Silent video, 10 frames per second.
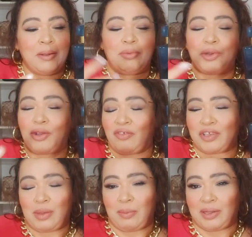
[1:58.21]
Porque uma
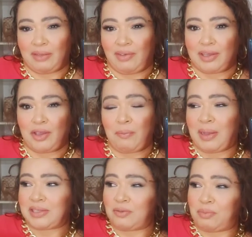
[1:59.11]
vez minha mãe estava aqui, eu
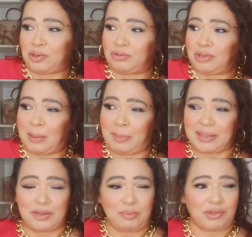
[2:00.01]
passei um pouquinho nela,
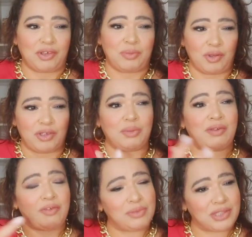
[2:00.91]
passei um pouquinho em mim, eu digo, mãe,
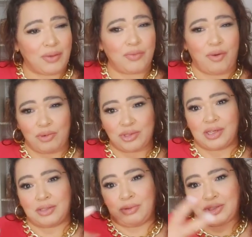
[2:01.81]
vamos buscar um almoço
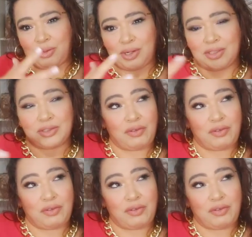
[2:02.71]
ali no restaurante, que